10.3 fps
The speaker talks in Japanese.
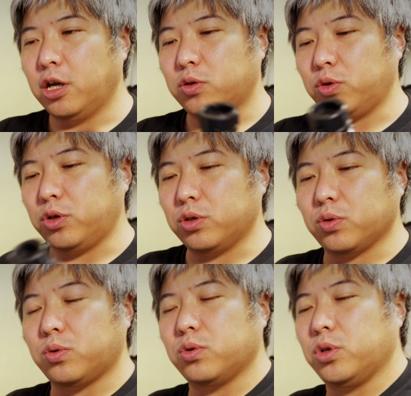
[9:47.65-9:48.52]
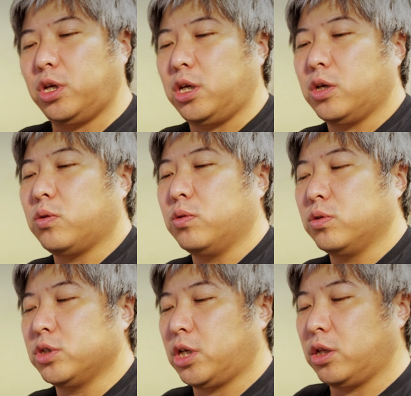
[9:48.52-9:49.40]
というところに、こ
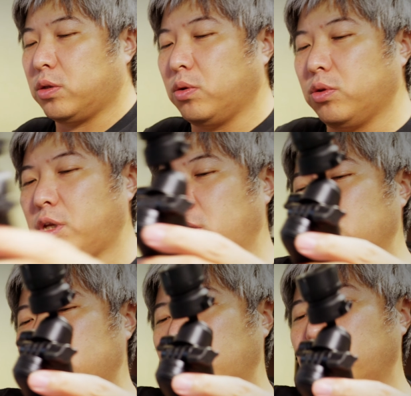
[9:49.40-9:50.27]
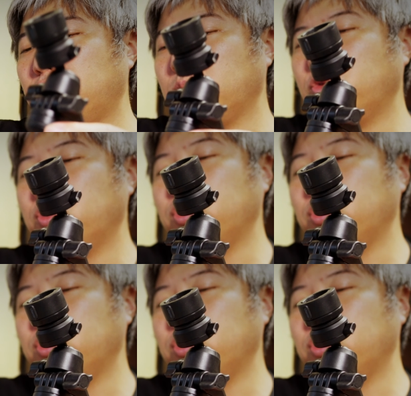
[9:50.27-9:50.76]
のセットっていうのはですね、とても